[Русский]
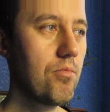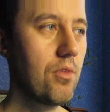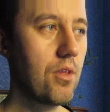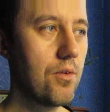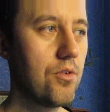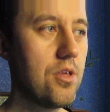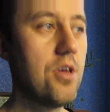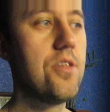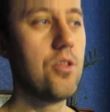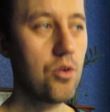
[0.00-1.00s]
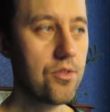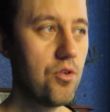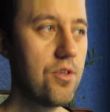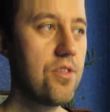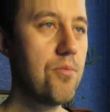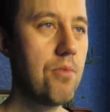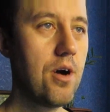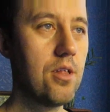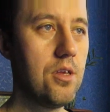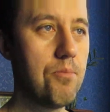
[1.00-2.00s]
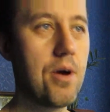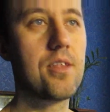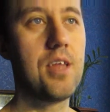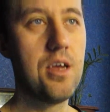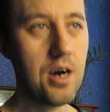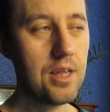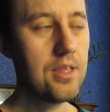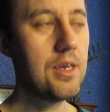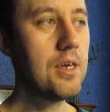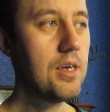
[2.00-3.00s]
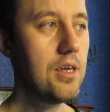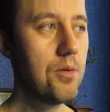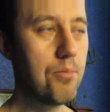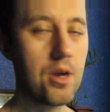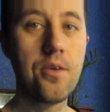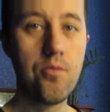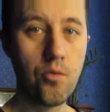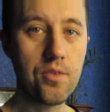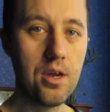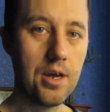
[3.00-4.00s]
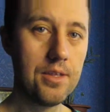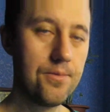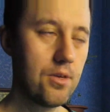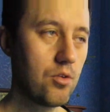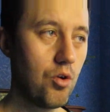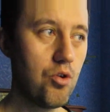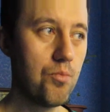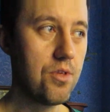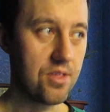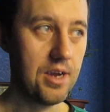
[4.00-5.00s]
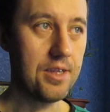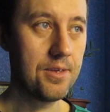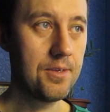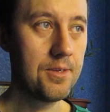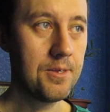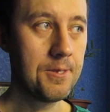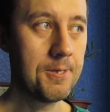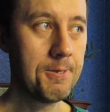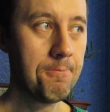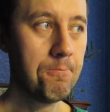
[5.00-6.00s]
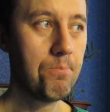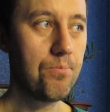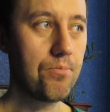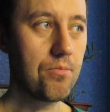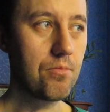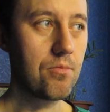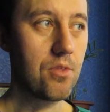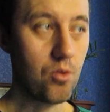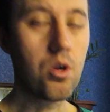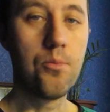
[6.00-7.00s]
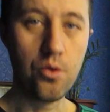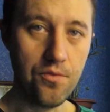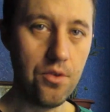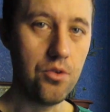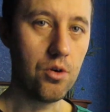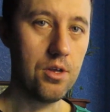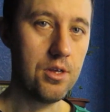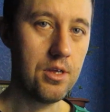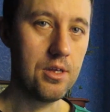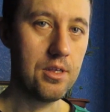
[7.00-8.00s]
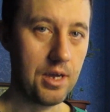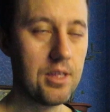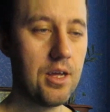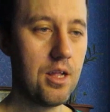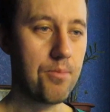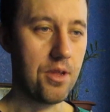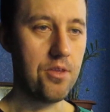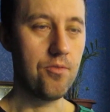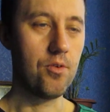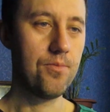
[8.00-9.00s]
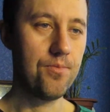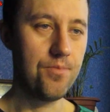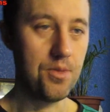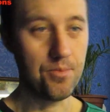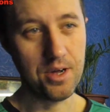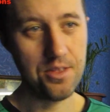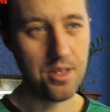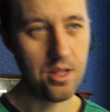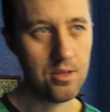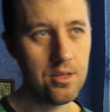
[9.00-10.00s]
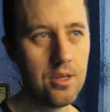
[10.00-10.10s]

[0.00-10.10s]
Вот, я и село свое снимал, и парк Тайган, парк Львов Тайган, кто о нем не знает. Скоро будет видео на канале про него, где мы ходили.